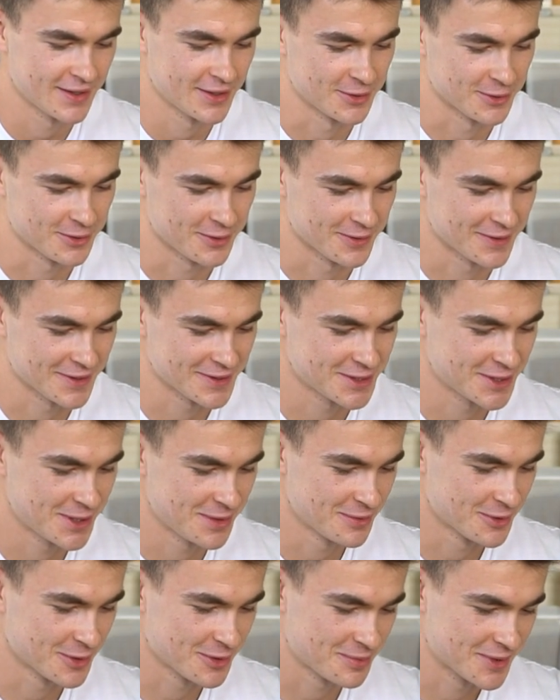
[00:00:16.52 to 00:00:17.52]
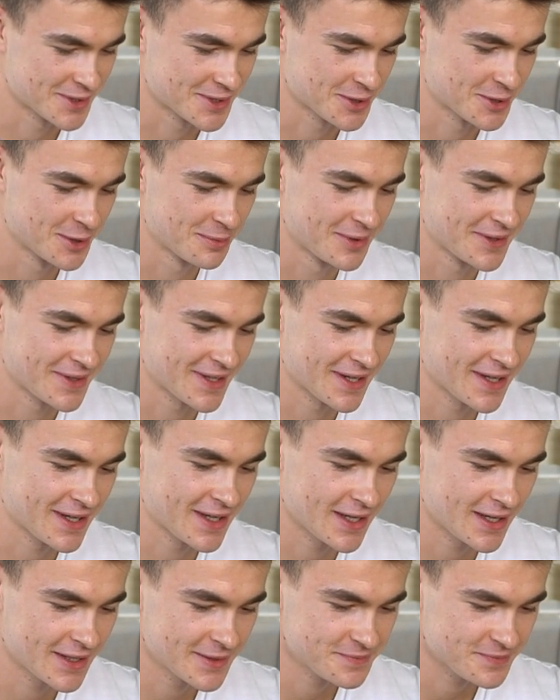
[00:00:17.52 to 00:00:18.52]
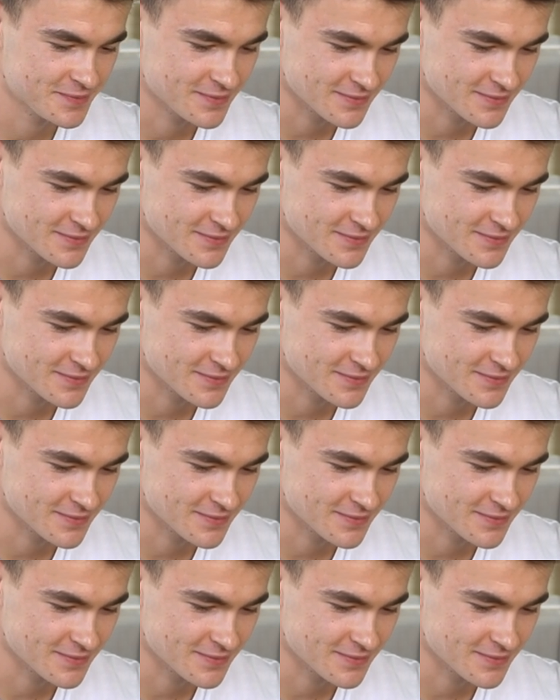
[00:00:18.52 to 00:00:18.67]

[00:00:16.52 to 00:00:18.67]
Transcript: No to zacznijmy od pierwszego pytanka.